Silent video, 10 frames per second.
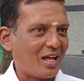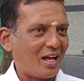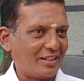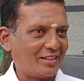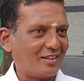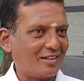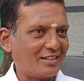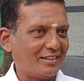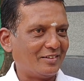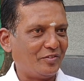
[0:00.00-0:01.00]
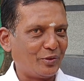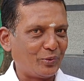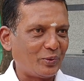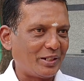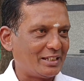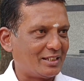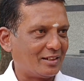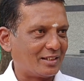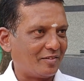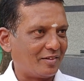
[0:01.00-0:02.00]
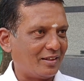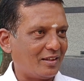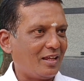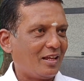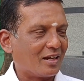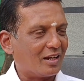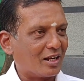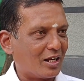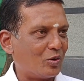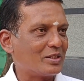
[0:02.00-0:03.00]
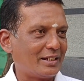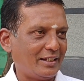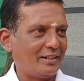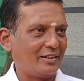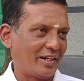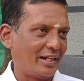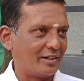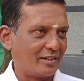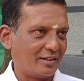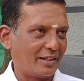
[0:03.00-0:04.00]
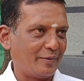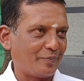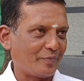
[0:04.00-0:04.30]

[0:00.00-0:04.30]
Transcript: அதுக்காக வெறும் டீச்சிங் தவிர நான் கவுன்சிலிங் ட்ரைனிங் எடுத்துருக்கேன்